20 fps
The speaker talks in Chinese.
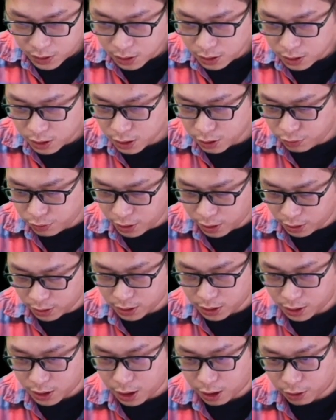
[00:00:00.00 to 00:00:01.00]
四月二
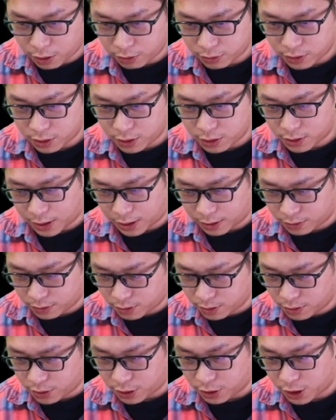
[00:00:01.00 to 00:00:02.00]
十一号六四三，
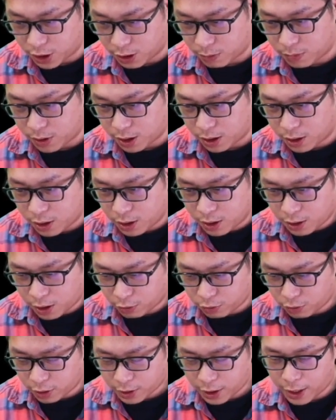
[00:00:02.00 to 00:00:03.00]
是今天吗？
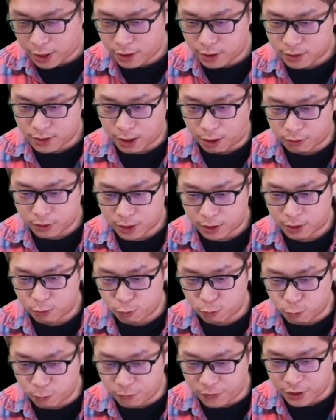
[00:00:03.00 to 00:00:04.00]
他说看了早上的
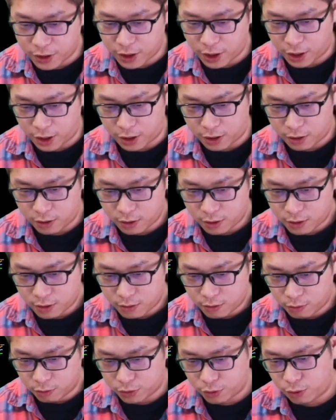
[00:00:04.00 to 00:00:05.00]
五分 K。
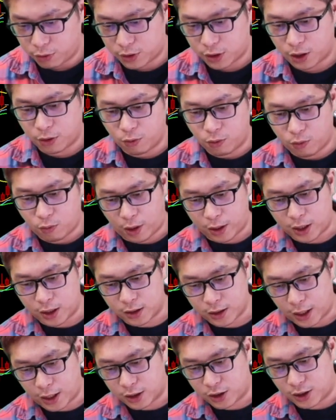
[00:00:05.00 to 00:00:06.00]
我觉得我这个晚
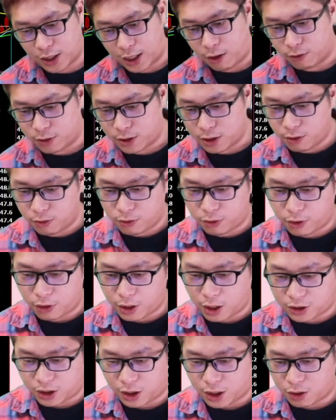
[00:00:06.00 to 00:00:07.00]
点再来讲，我只有留
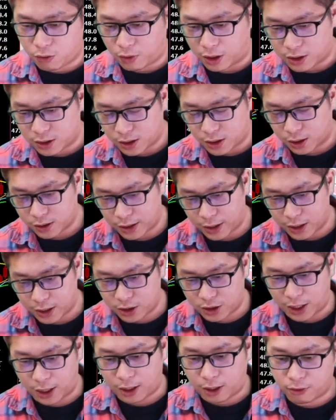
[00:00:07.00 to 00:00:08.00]
到今天晚上再来
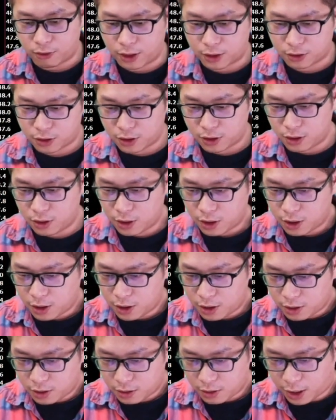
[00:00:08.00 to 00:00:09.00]
讲好了。就是
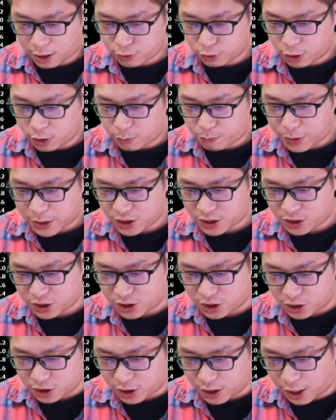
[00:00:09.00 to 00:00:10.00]
他说被
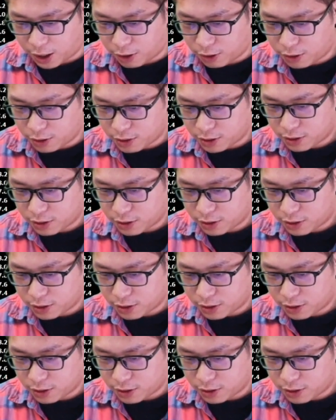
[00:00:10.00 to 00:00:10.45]
洗掉，